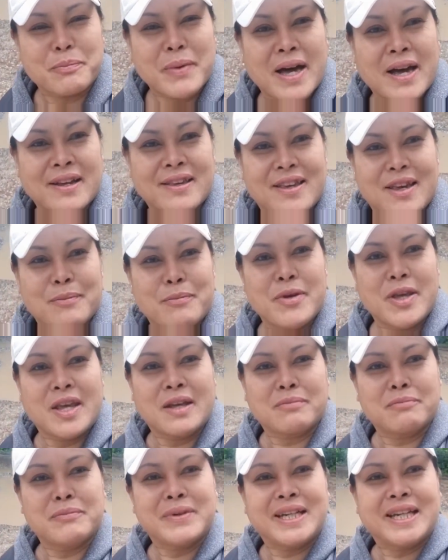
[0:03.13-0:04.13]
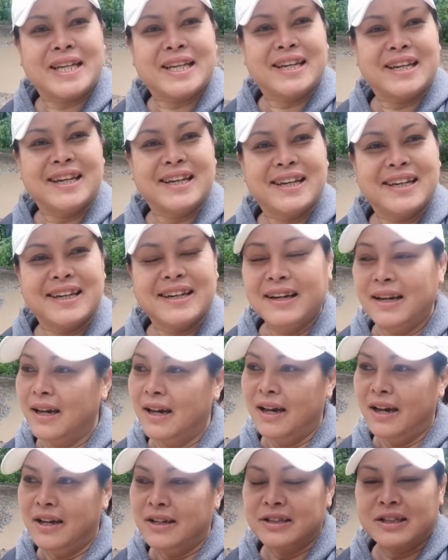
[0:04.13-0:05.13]
ปลาเก็บเห็ดมื้อนี้
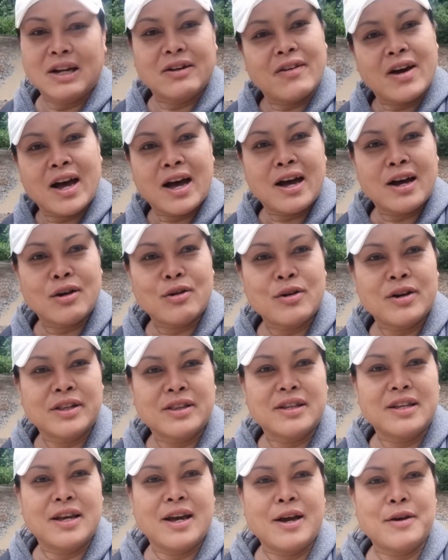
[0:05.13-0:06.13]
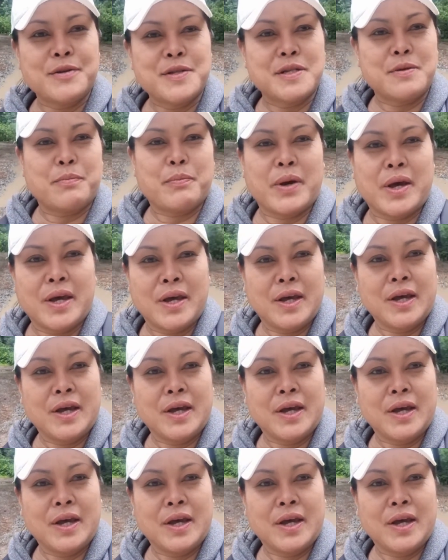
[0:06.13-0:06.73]
แต่ว่าก่อนที่เฮาสิไป